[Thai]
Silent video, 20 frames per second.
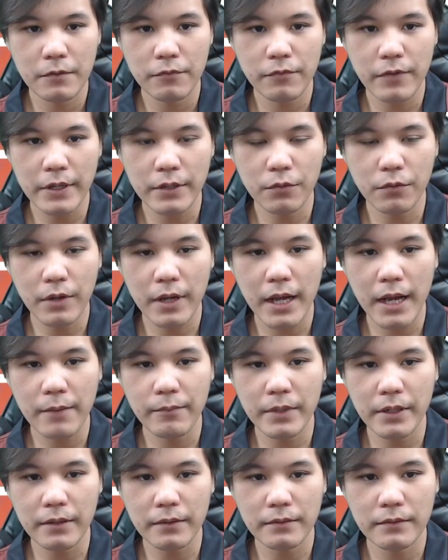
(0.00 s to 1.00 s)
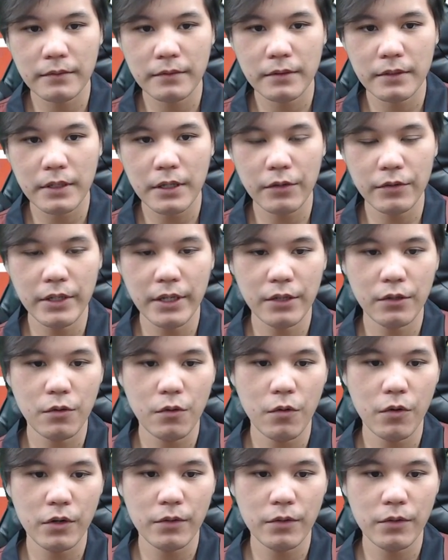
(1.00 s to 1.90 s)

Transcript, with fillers: ฝ่ายตรงข้ามเนี่ยเขาเดินโคน